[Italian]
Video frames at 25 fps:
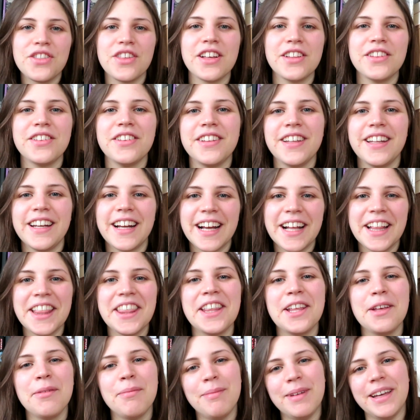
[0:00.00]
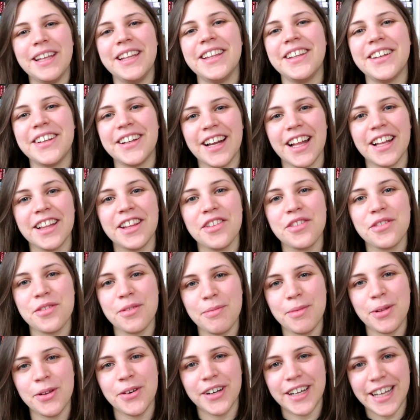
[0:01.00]
Ciao a tutti ragazzi e bentornati
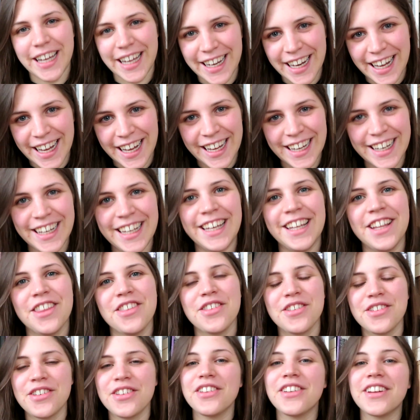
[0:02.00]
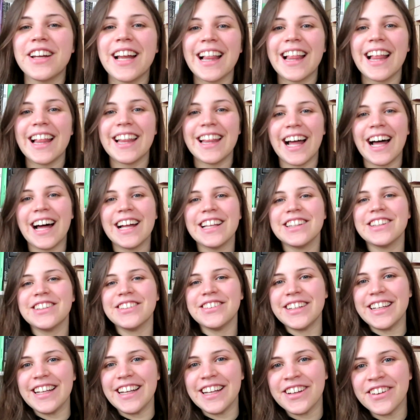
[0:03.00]
sul mio canale, sono tornata da
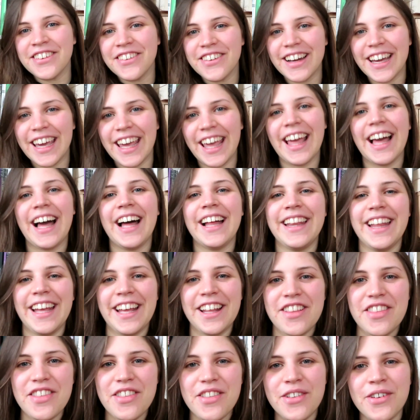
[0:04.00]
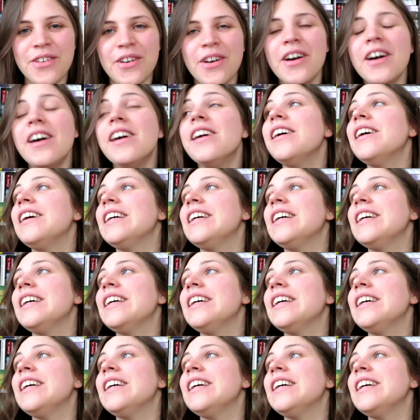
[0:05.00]
Torino e adesso